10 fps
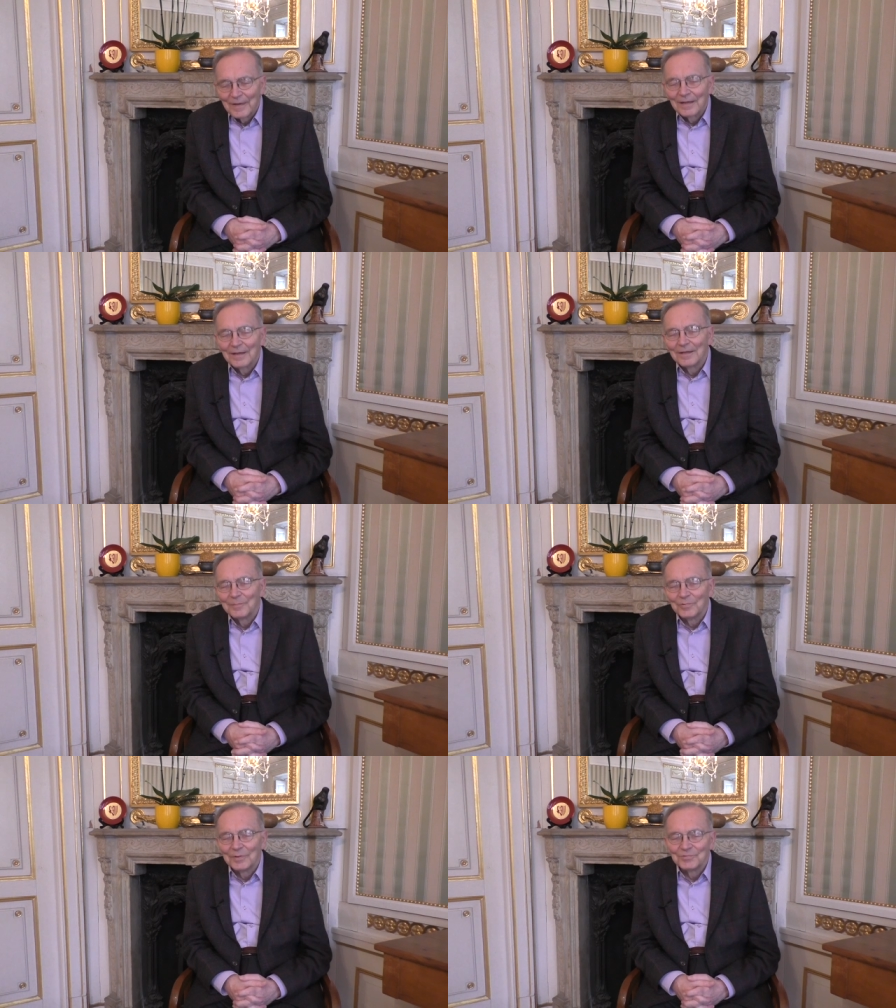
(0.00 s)
e,
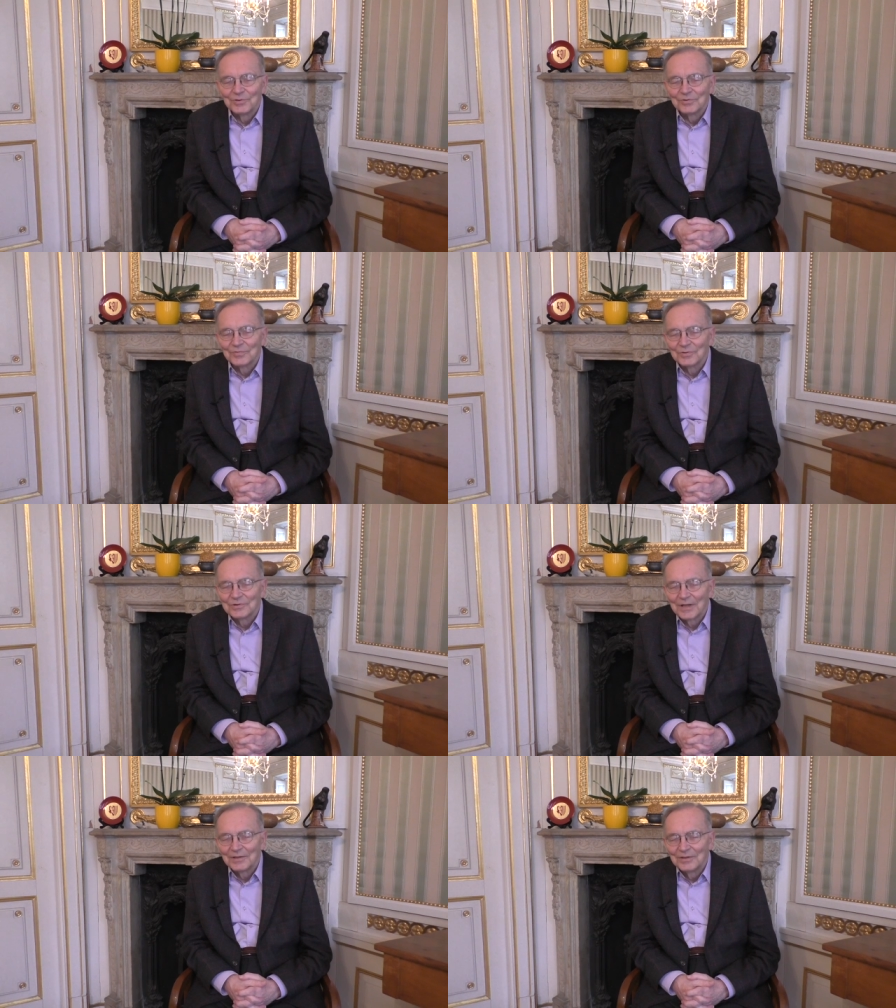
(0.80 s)
byłem z nią
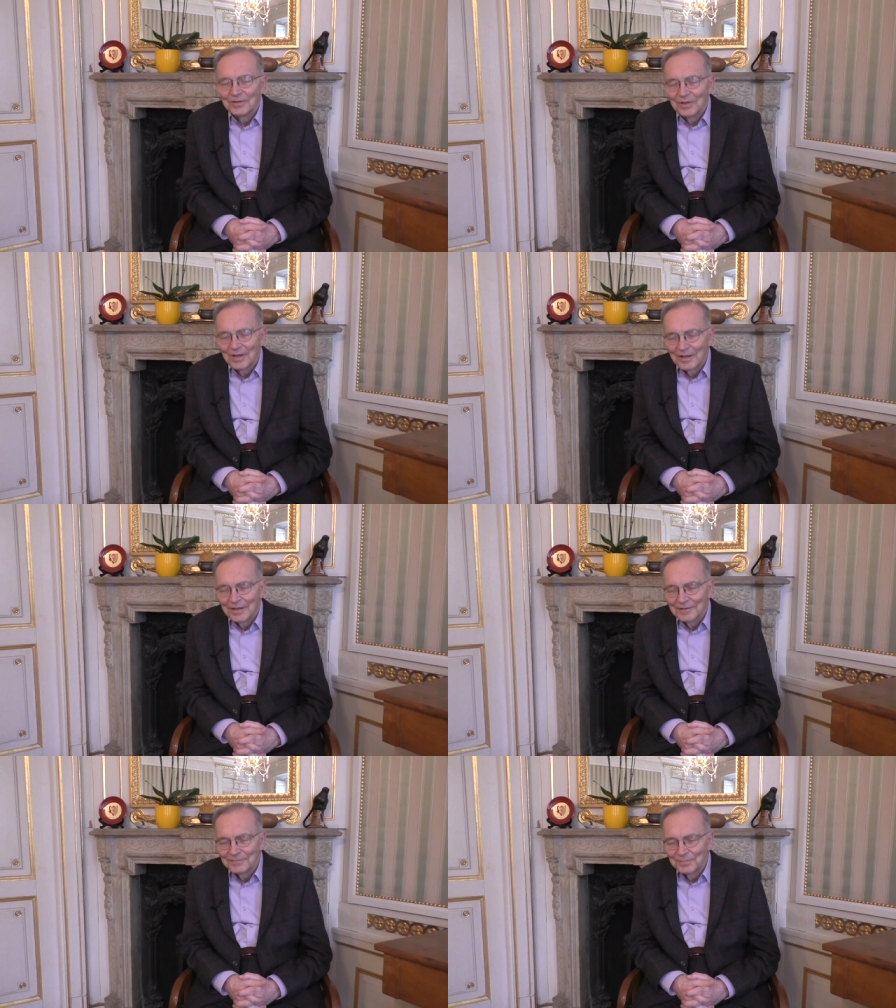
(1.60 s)
związany, no
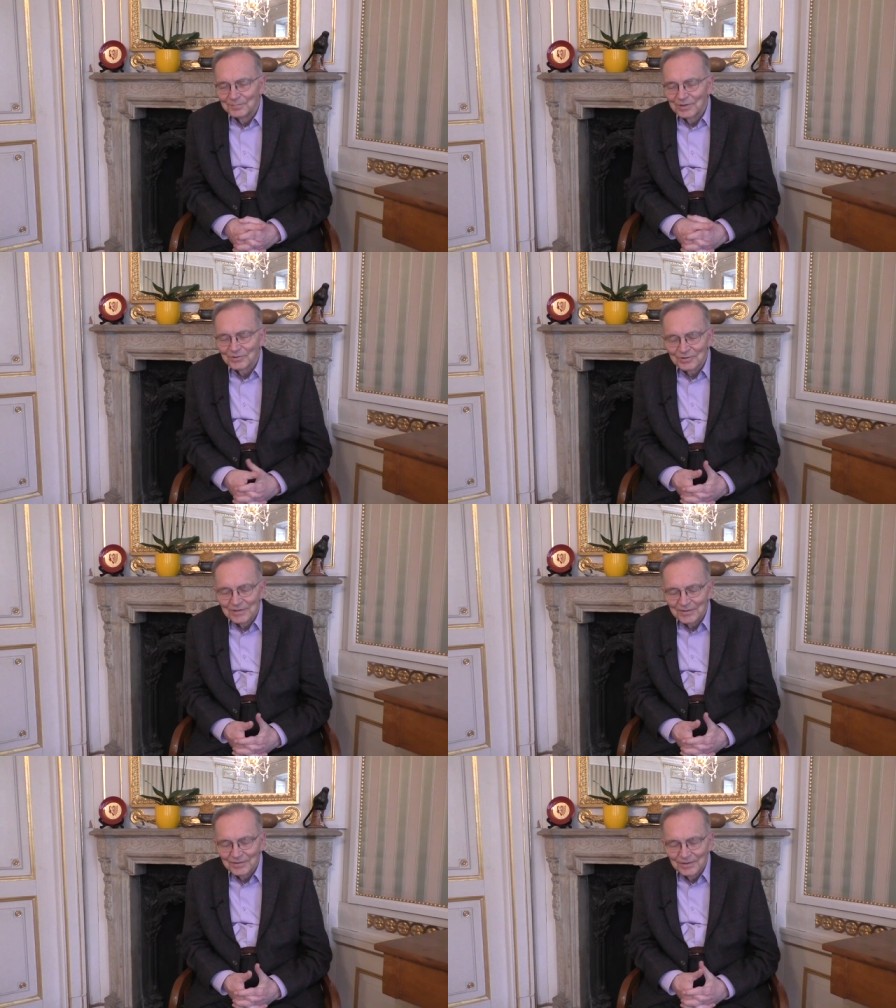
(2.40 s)
a przez
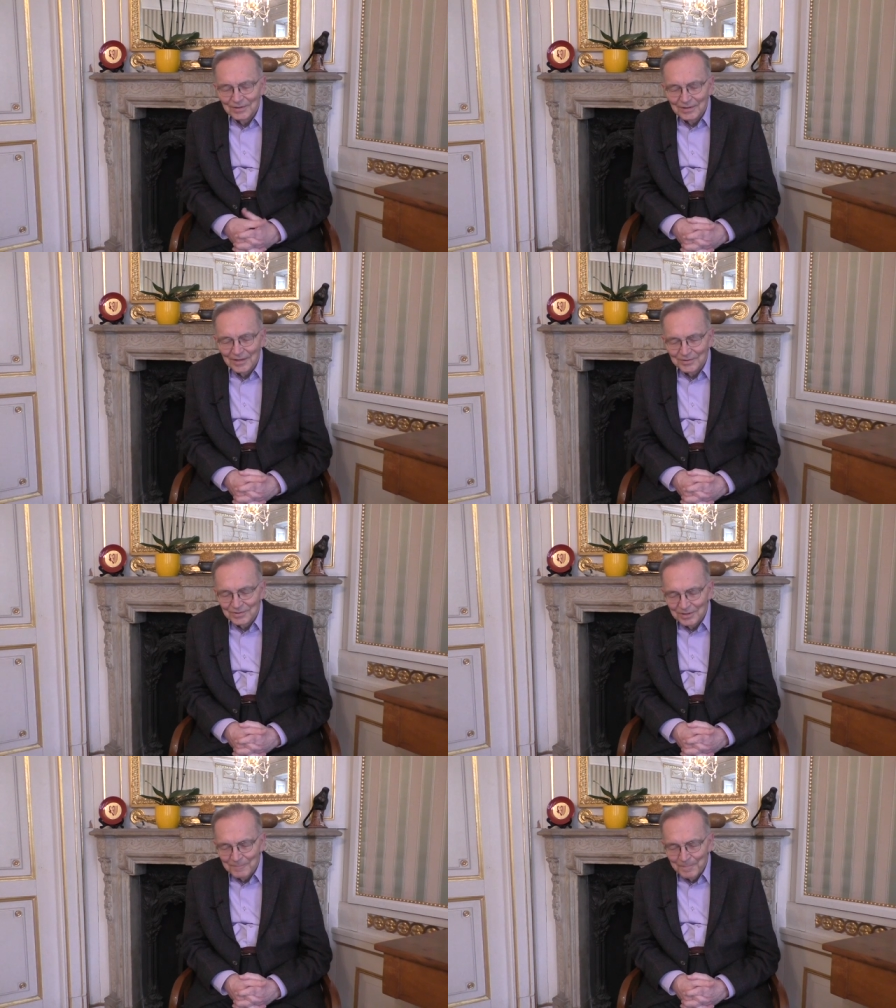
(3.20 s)
ostatnich
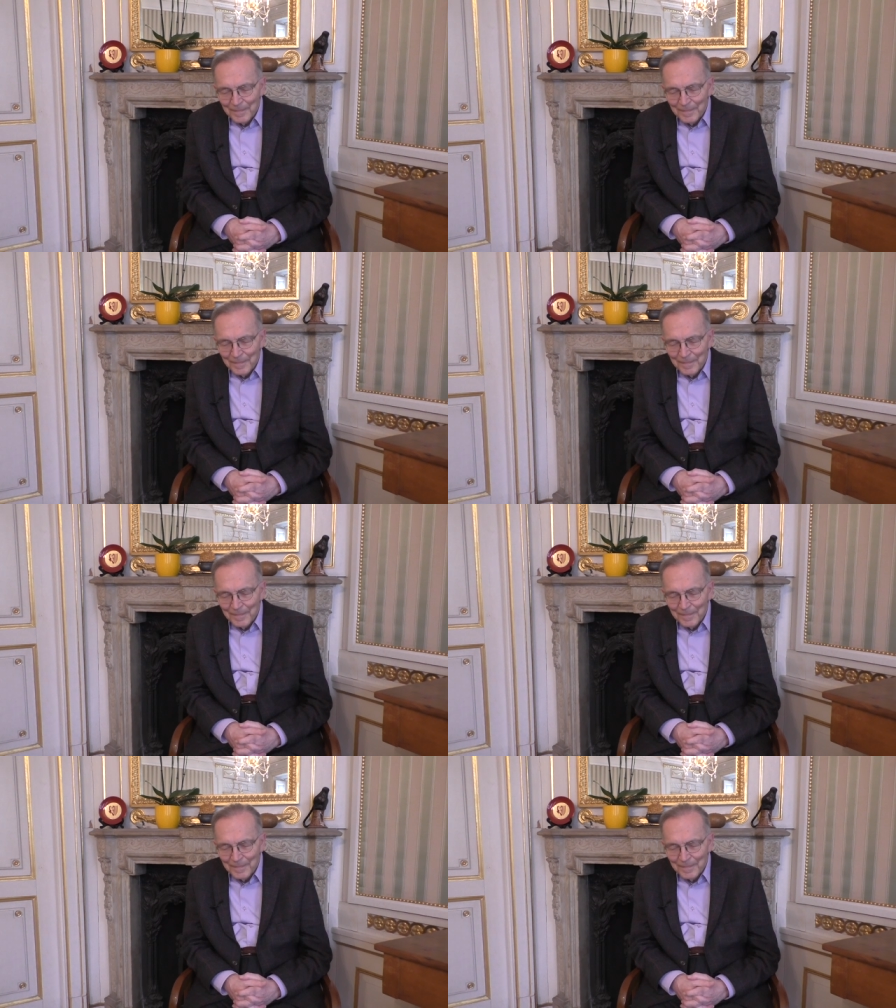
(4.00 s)
11